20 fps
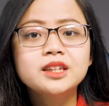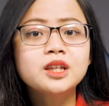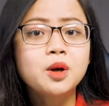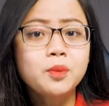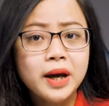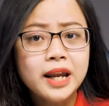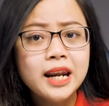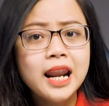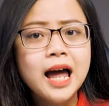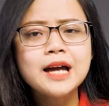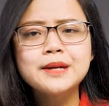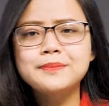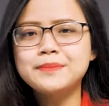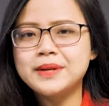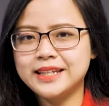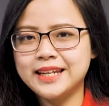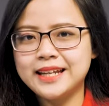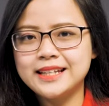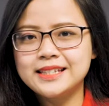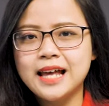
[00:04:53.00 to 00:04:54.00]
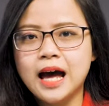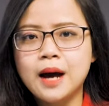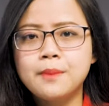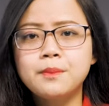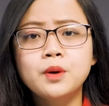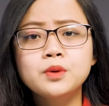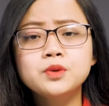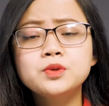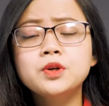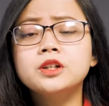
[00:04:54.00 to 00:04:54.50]
Tổng kết lại, mình đánh giá
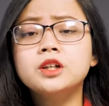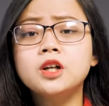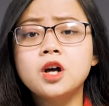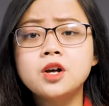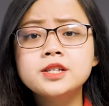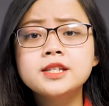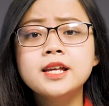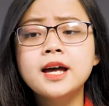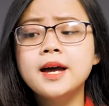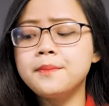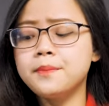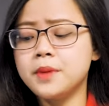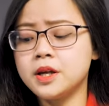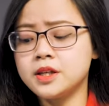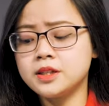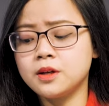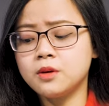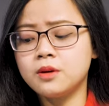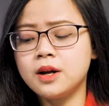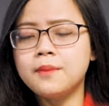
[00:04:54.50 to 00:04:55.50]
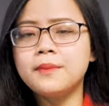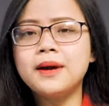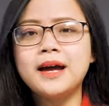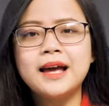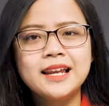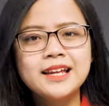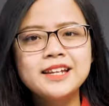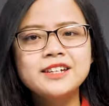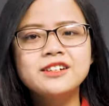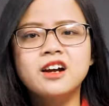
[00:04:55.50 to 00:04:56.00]
mẫu chuột Corsair M sáu mươi lăm
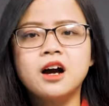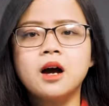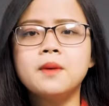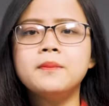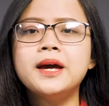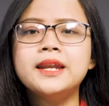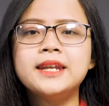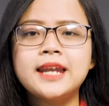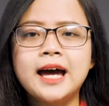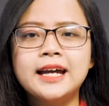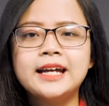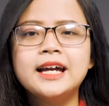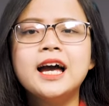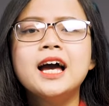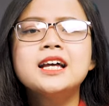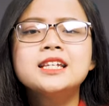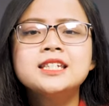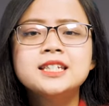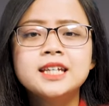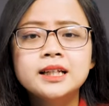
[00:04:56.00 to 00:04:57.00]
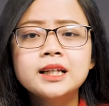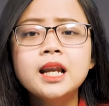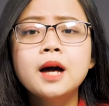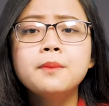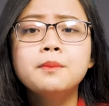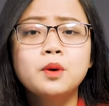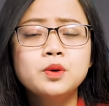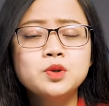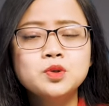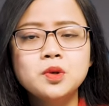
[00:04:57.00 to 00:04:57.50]
Elite rờ giê bê này chính là
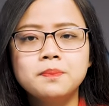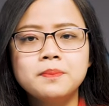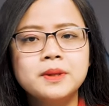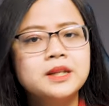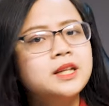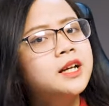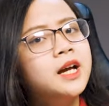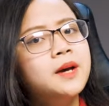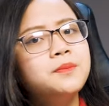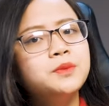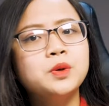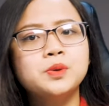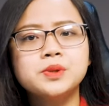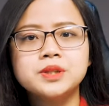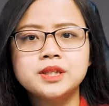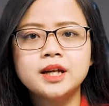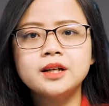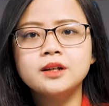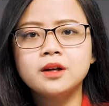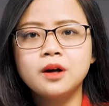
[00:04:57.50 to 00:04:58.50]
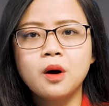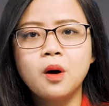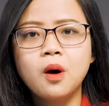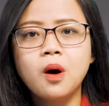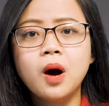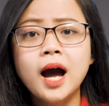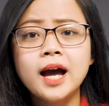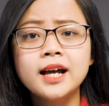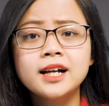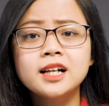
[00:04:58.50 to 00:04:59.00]
mẫu chuột mà những game thủ xê ét giê ô
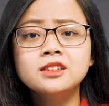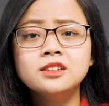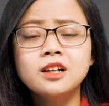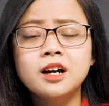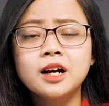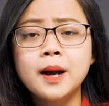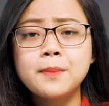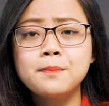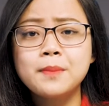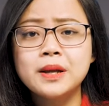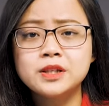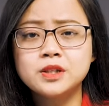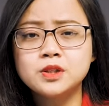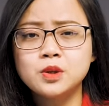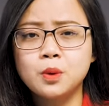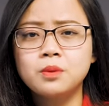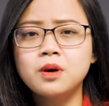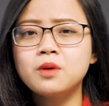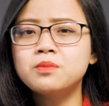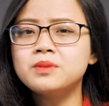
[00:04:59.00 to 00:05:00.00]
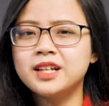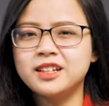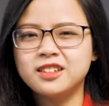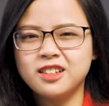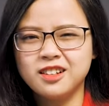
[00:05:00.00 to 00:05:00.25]
hay các tựa game bắn súng góc nhìn